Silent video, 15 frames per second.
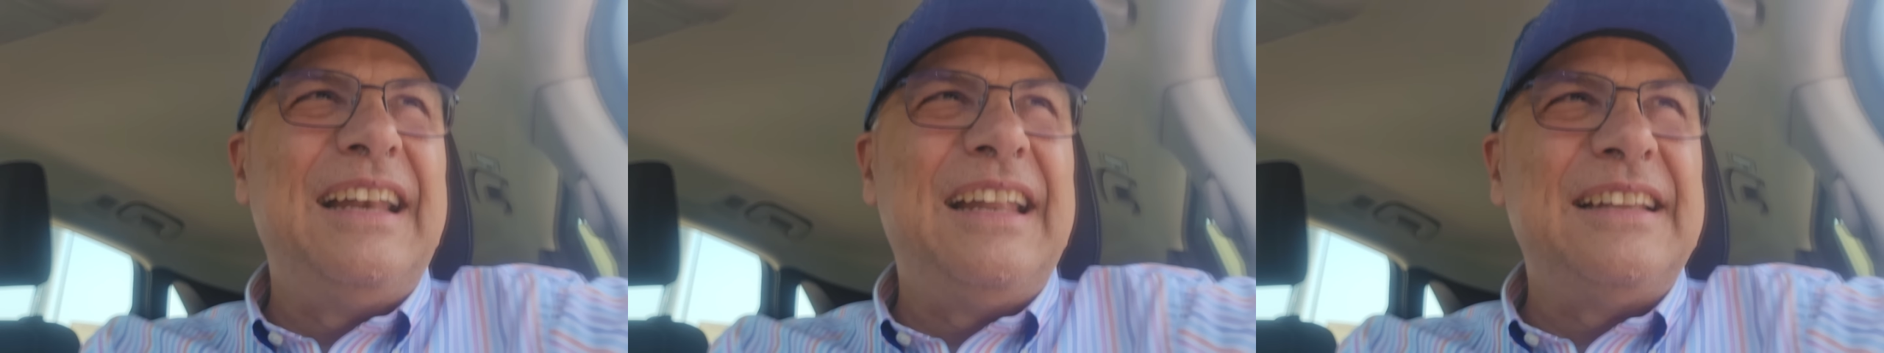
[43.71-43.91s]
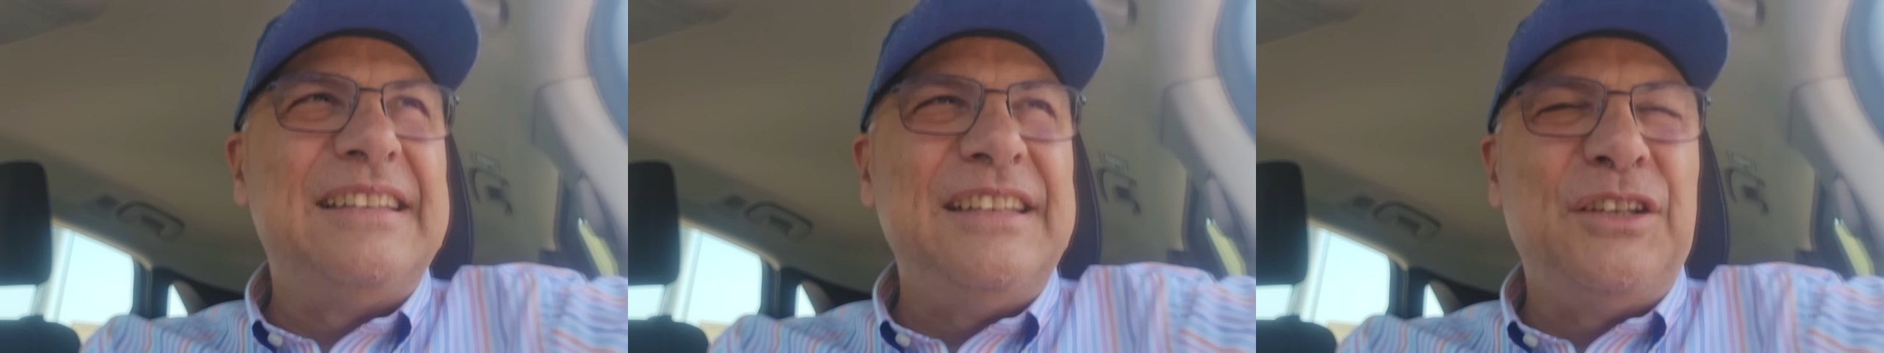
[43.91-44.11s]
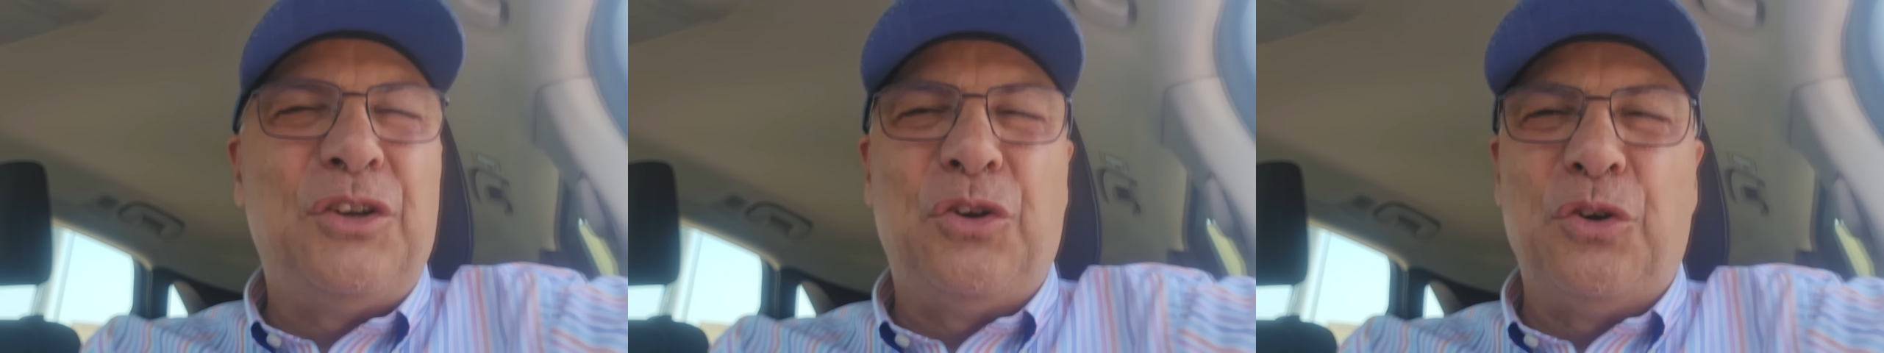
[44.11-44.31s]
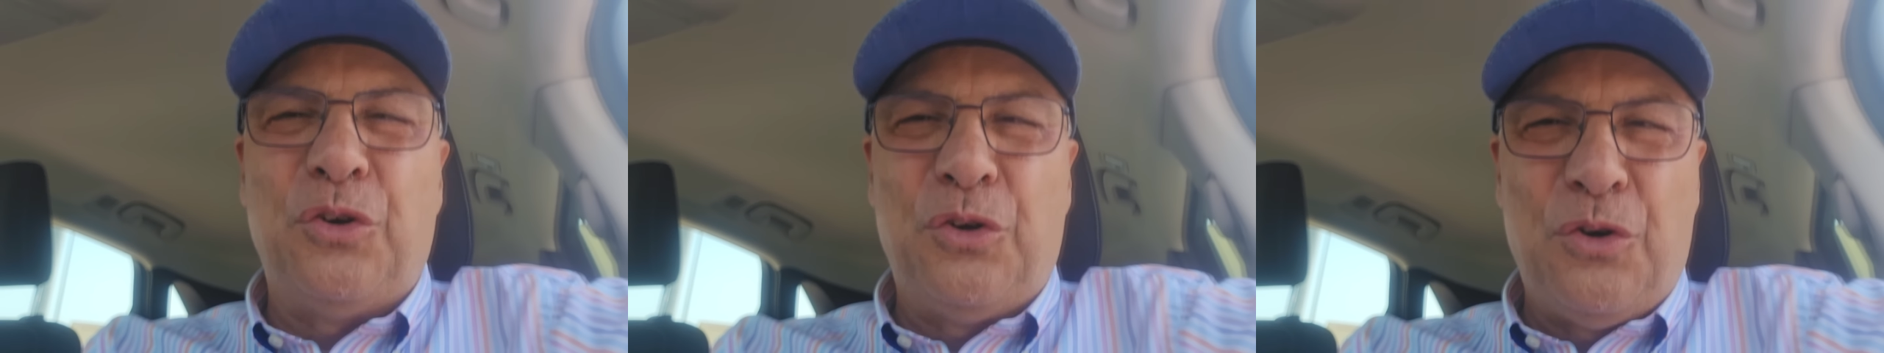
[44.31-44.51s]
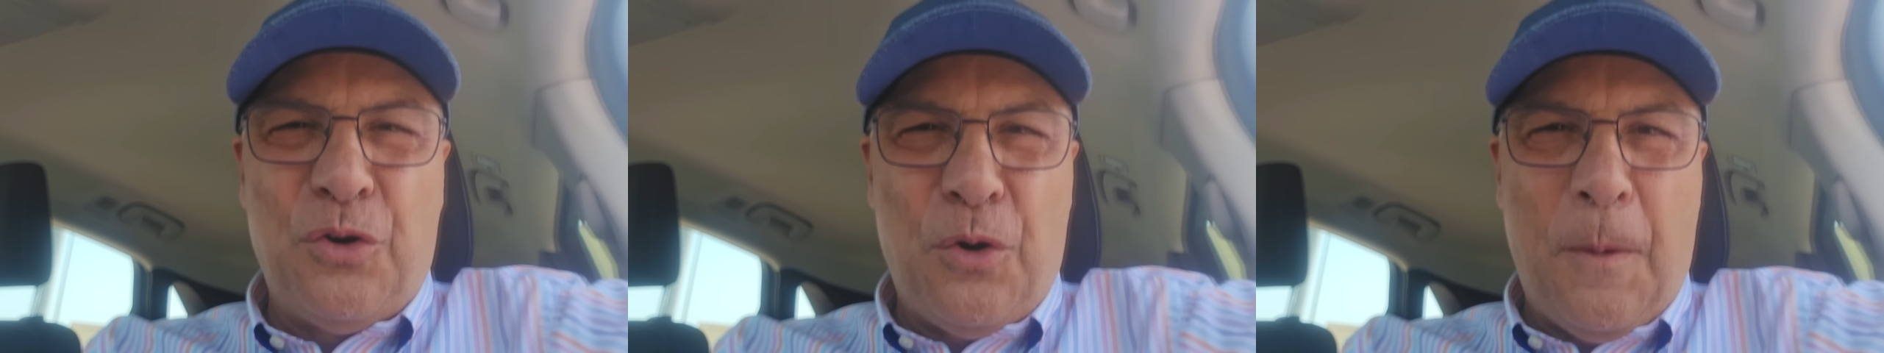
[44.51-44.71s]
la
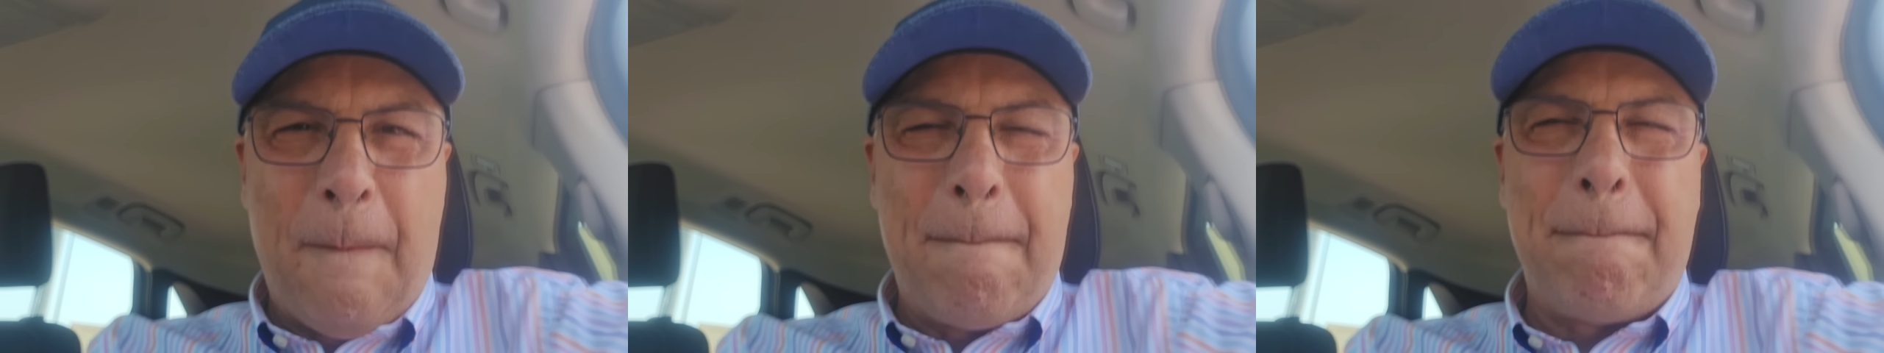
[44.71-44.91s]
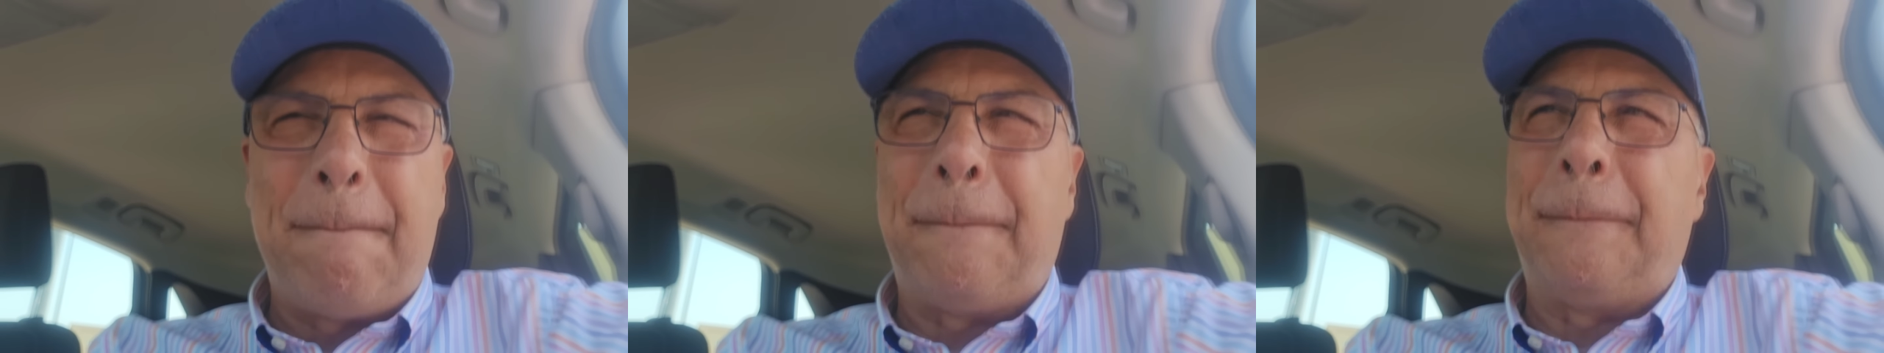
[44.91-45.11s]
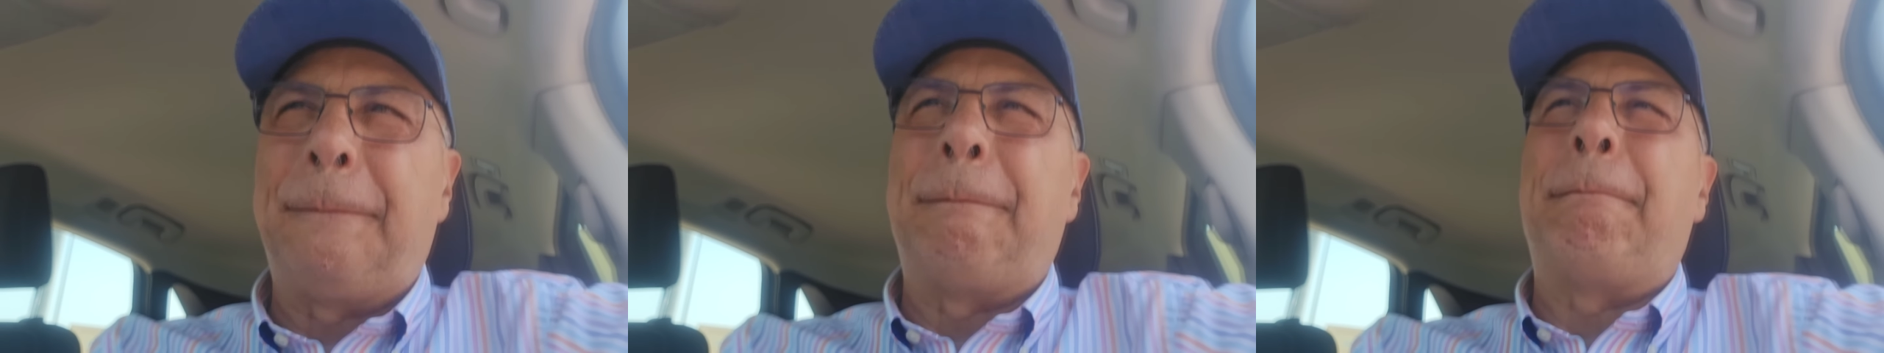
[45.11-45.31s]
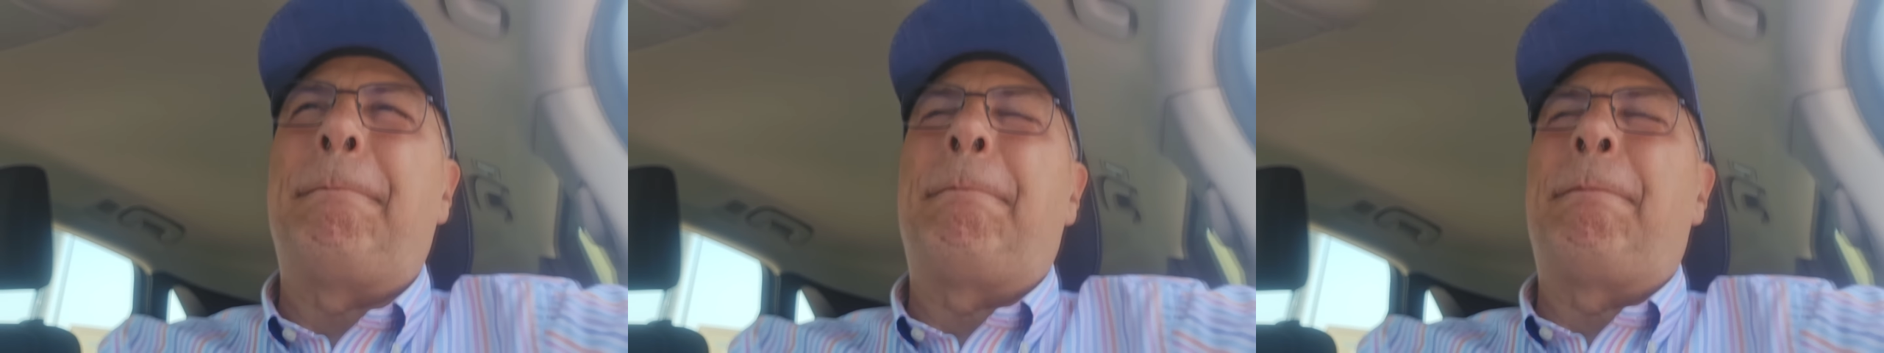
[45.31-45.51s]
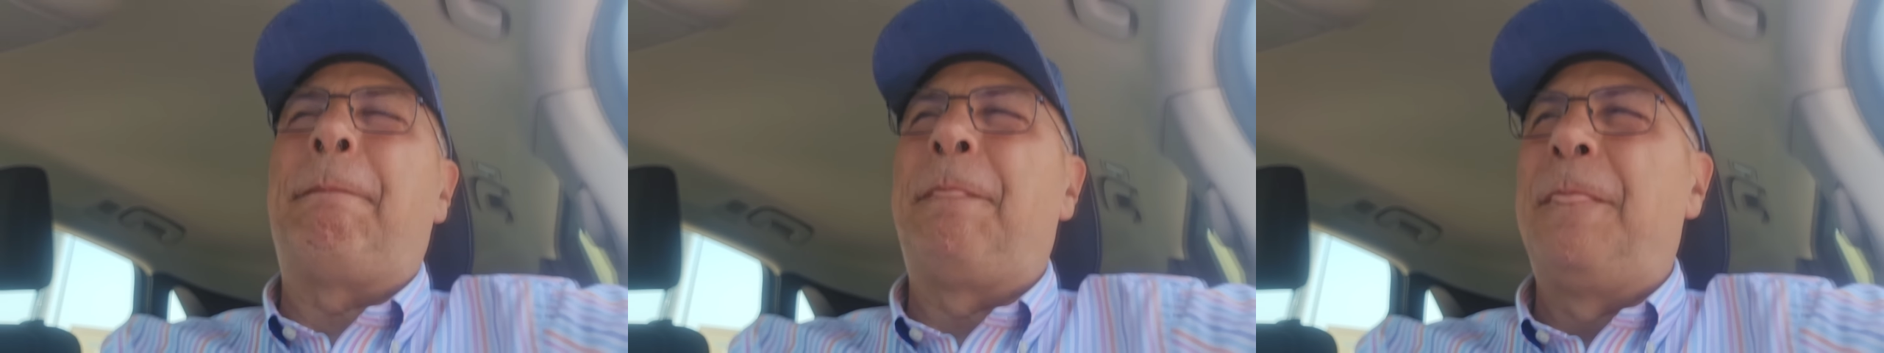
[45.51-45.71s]
dico mh,
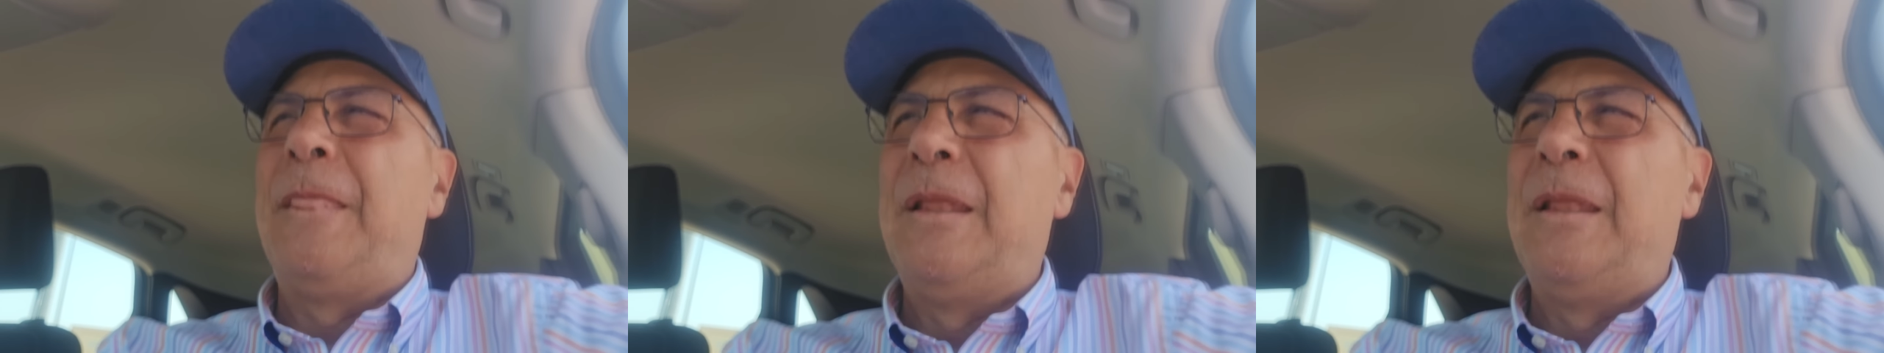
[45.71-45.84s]
mm,